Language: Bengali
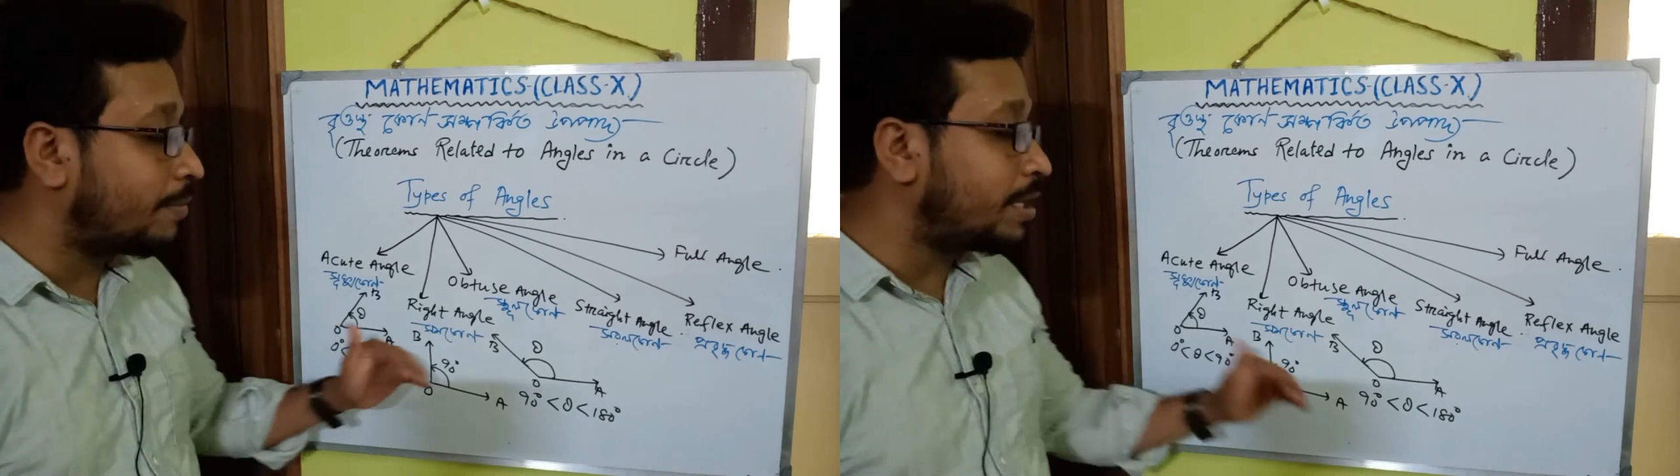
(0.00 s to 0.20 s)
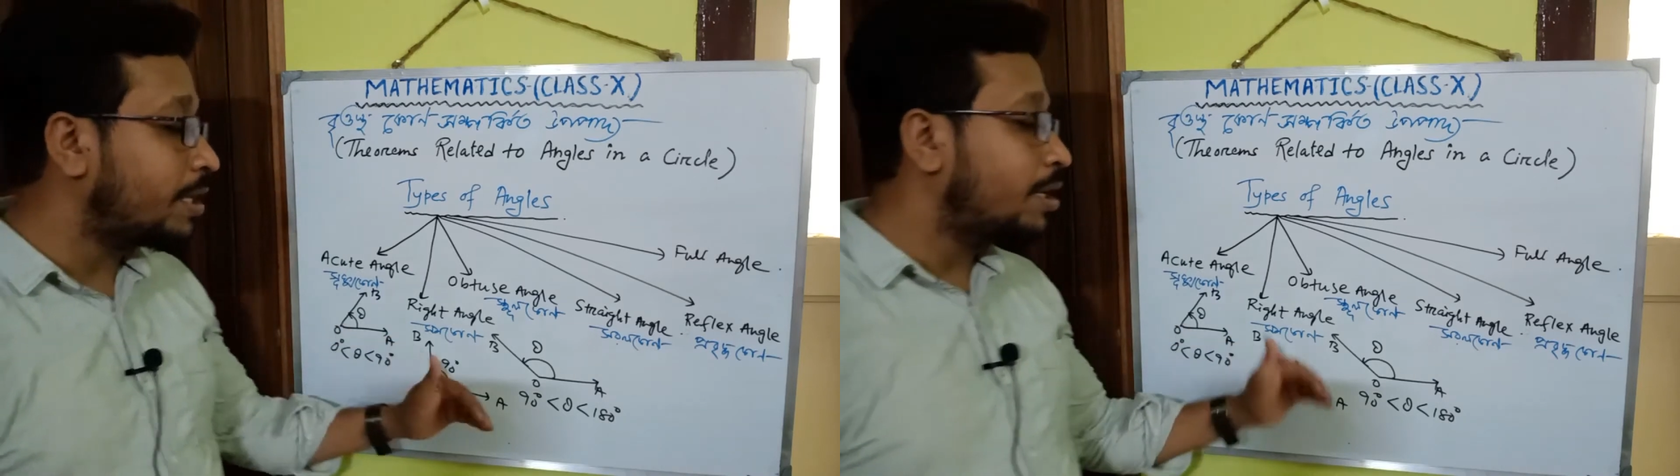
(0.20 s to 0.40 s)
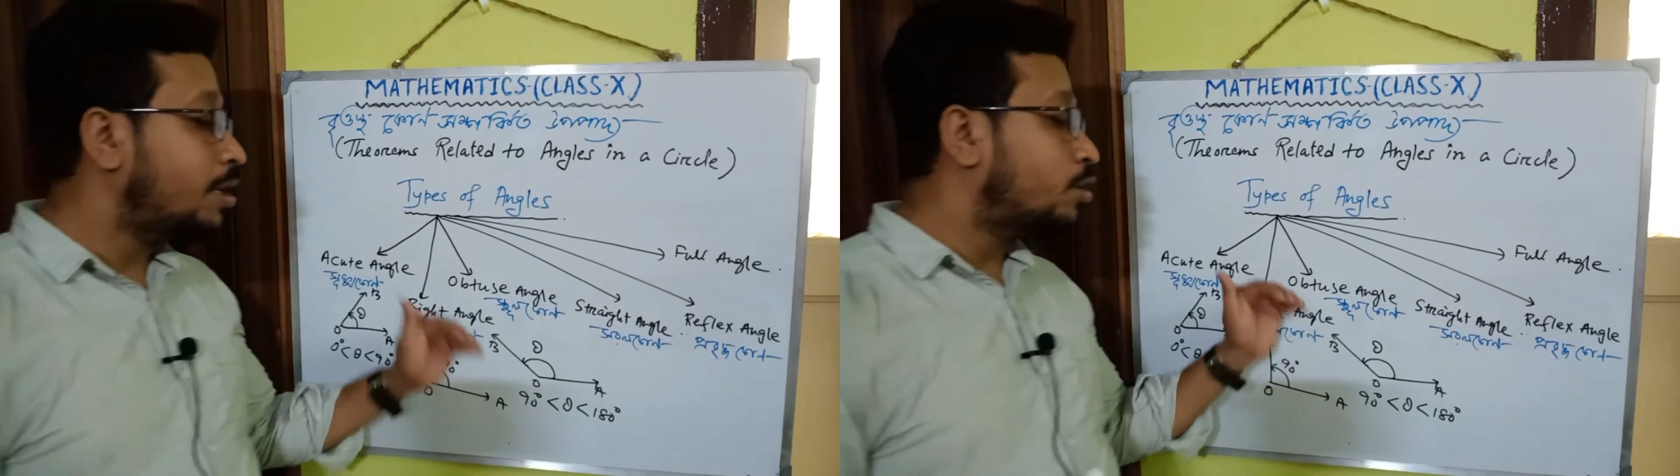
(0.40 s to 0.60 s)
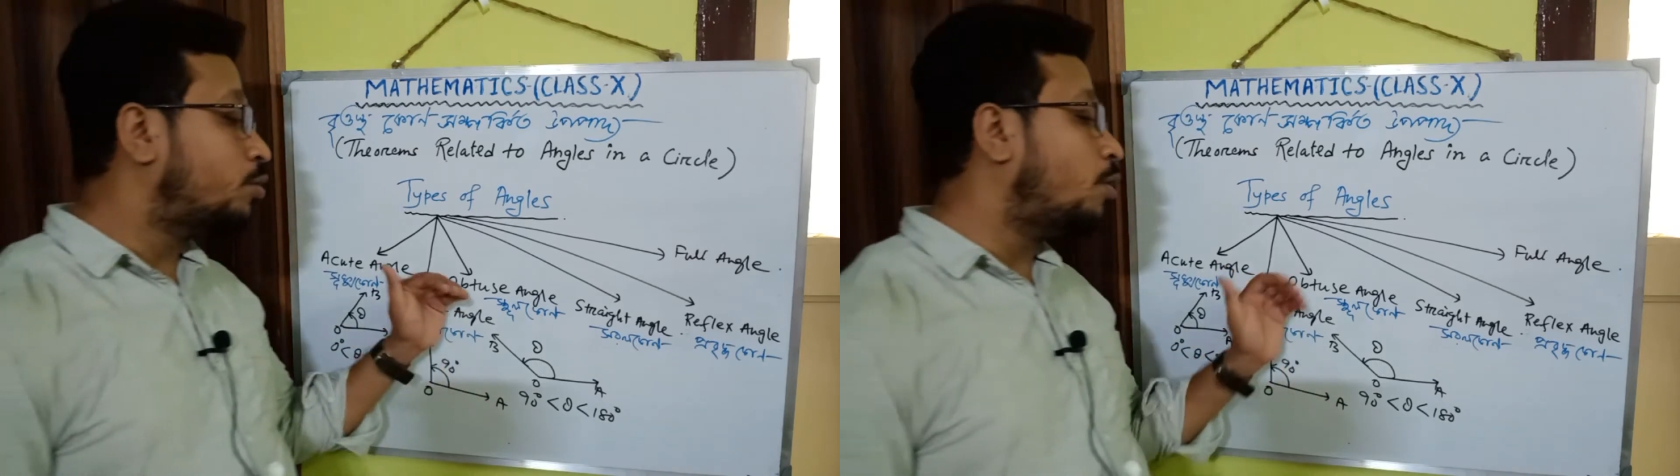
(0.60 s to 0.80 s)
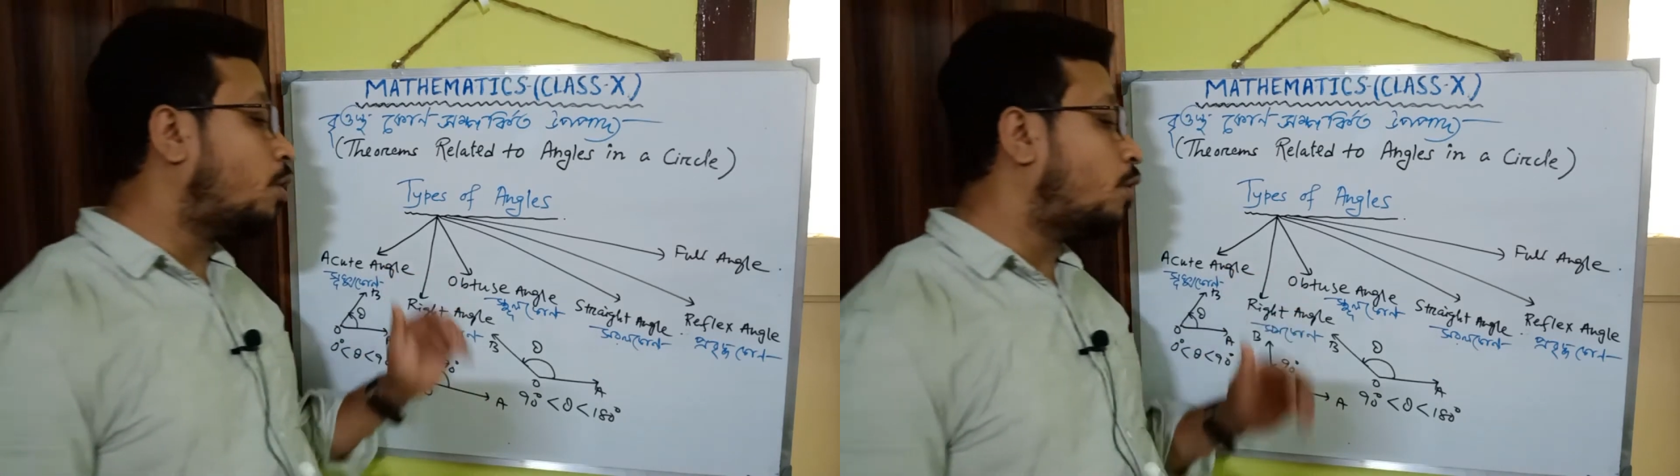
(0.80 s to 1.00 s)
আমি
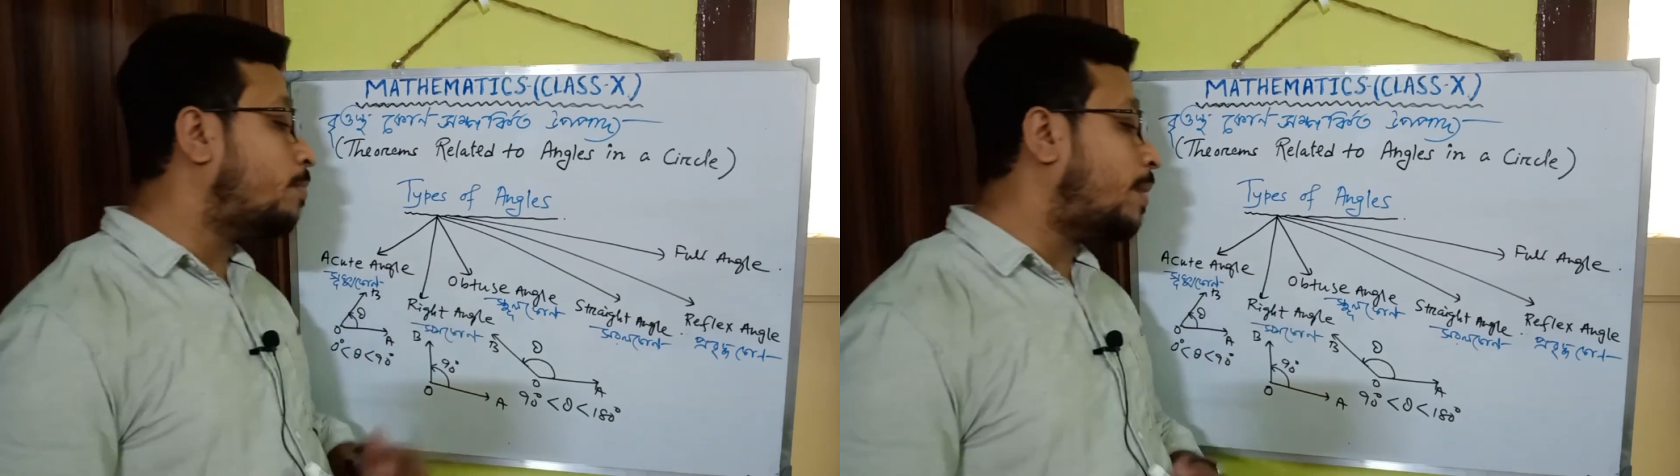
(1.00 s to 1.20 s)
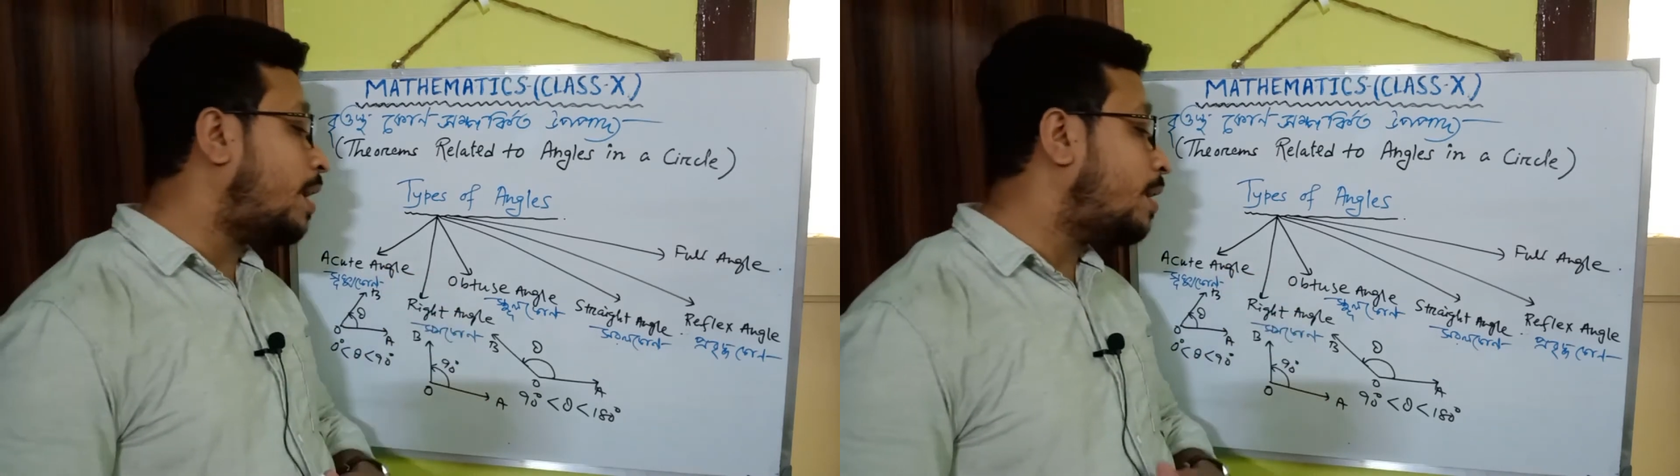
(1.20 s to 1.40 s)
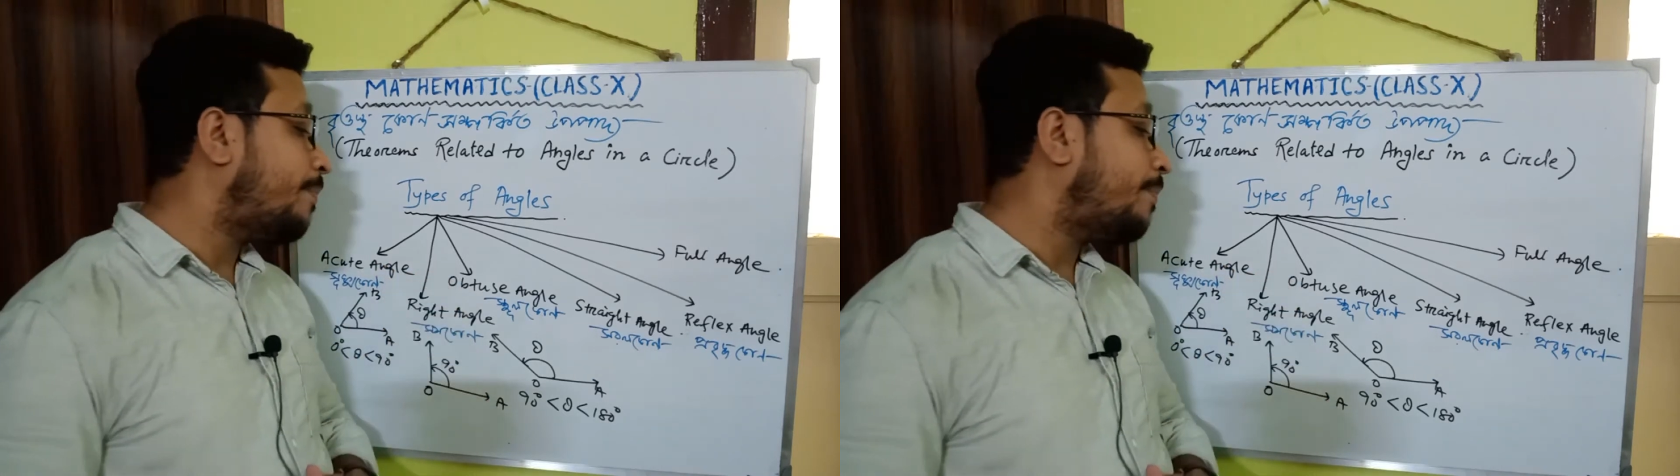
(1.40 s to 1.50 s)
স্থূলকোণ বা